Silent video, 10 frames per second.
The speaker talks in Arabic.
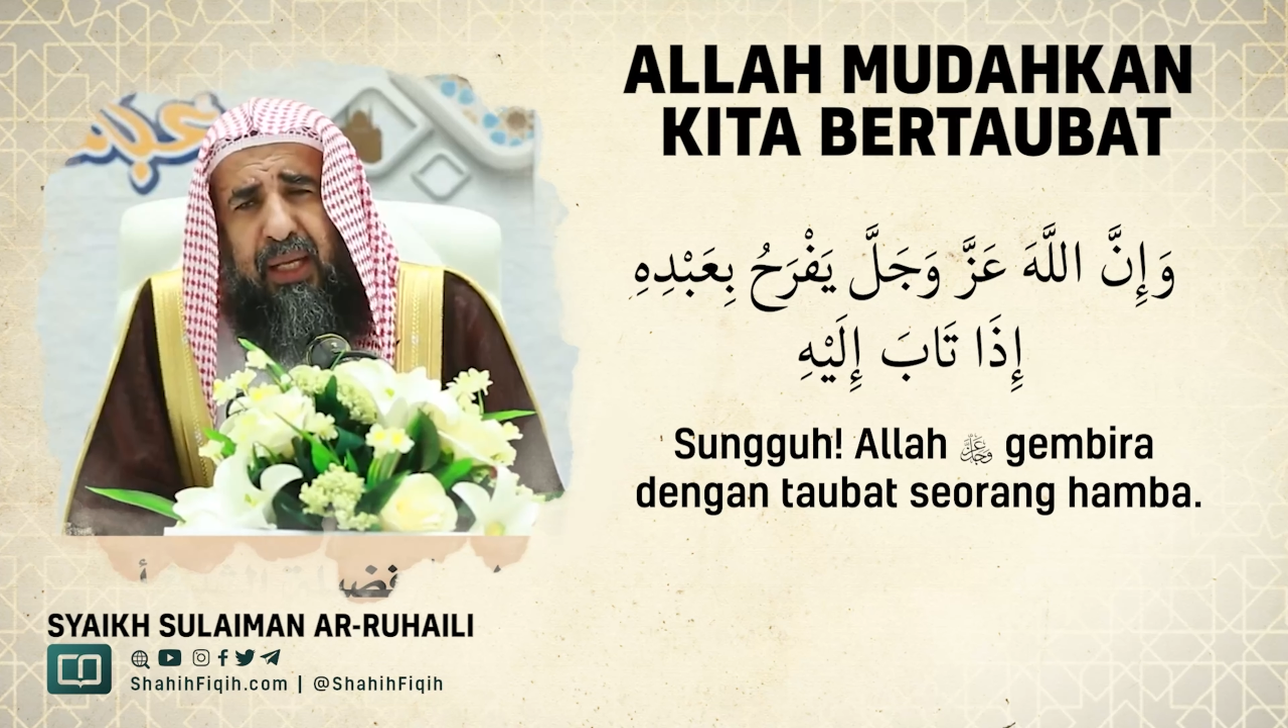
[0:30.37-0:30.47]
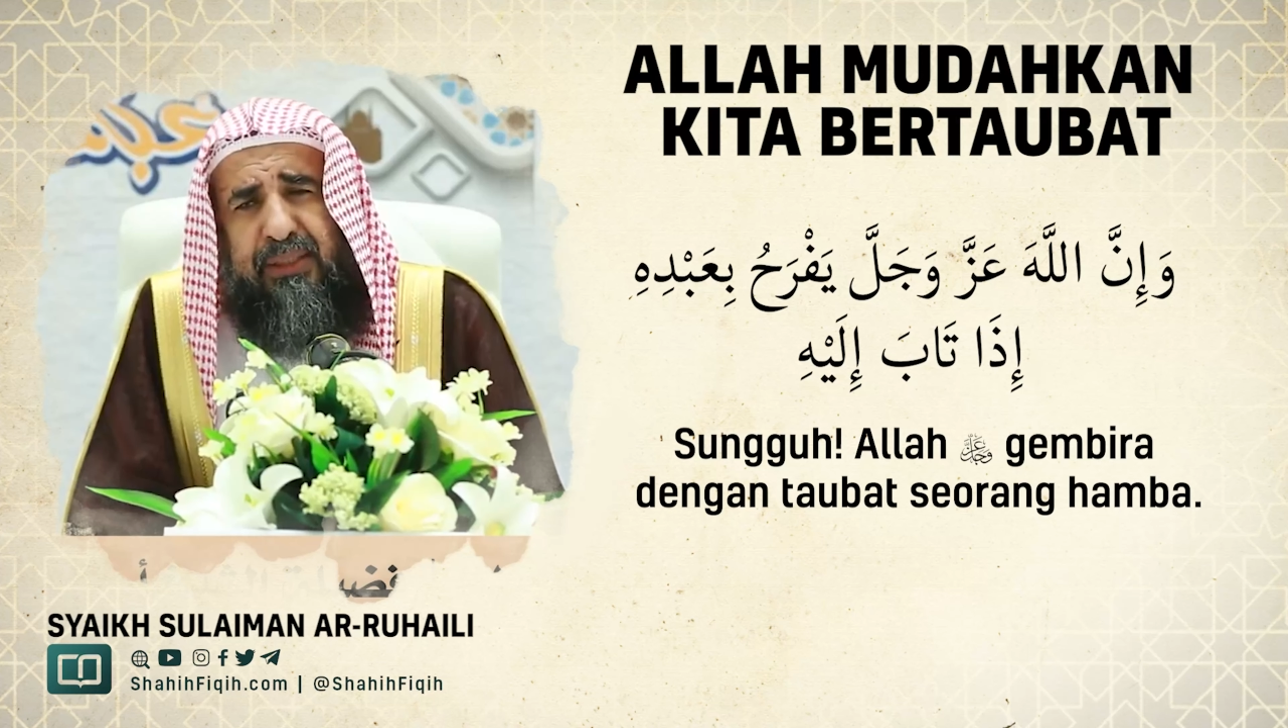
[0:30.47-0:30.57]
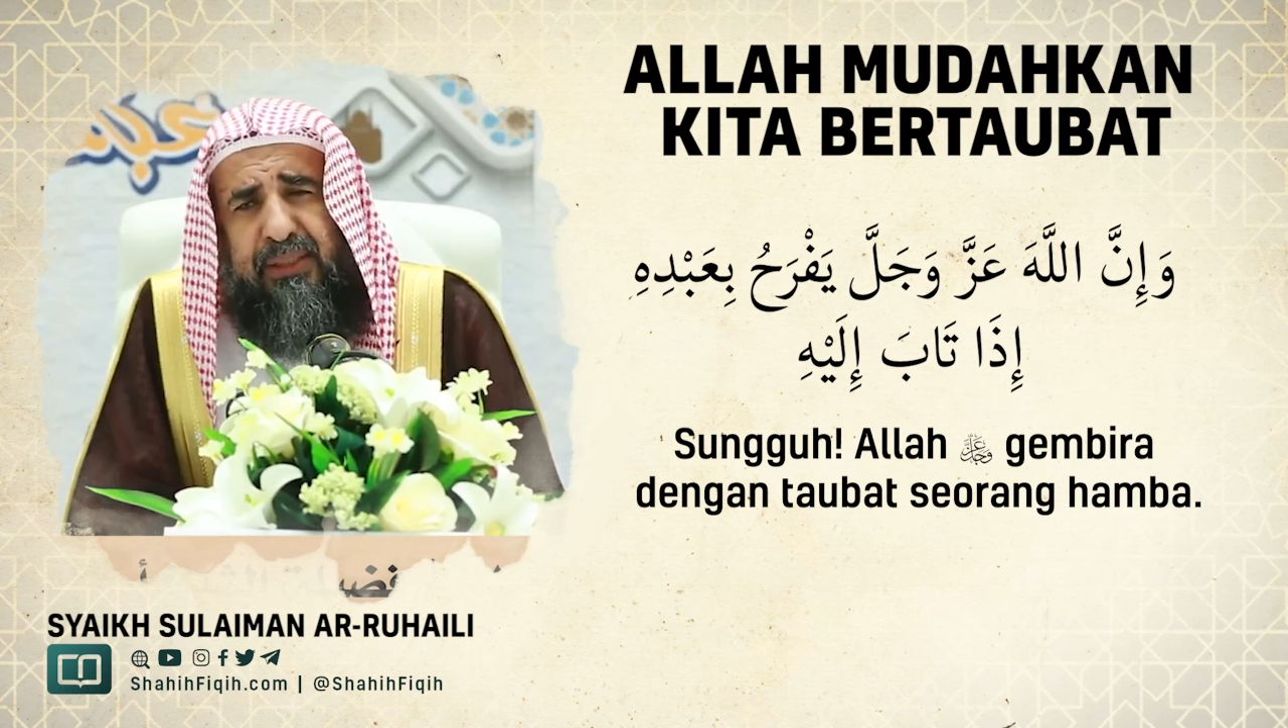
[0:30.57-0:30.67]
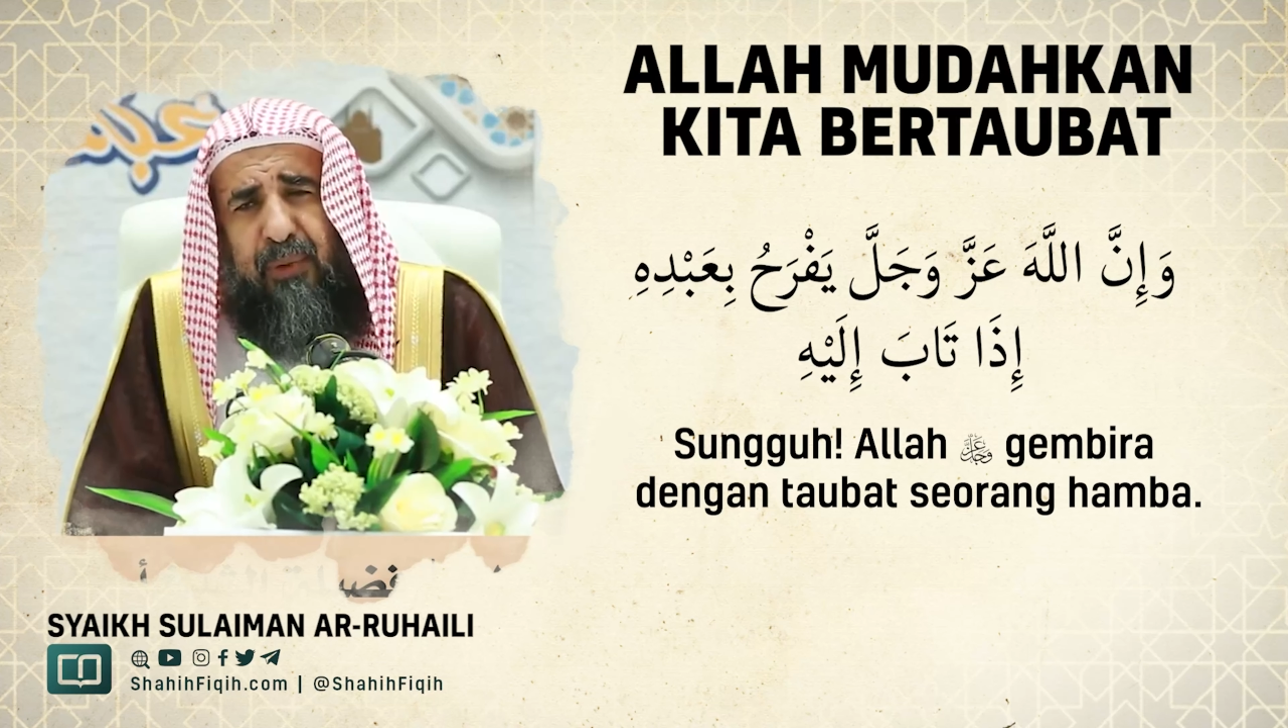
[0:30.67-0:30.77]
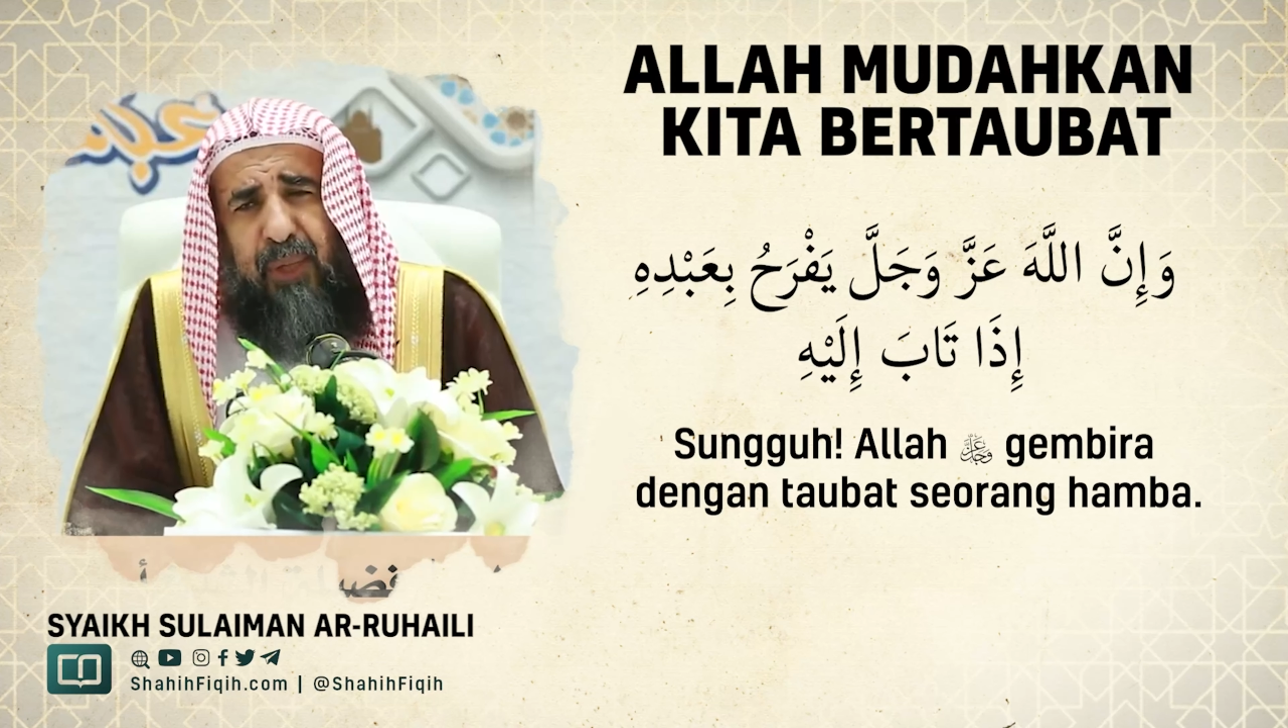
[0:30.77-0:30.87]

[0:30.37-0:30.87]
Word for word: عز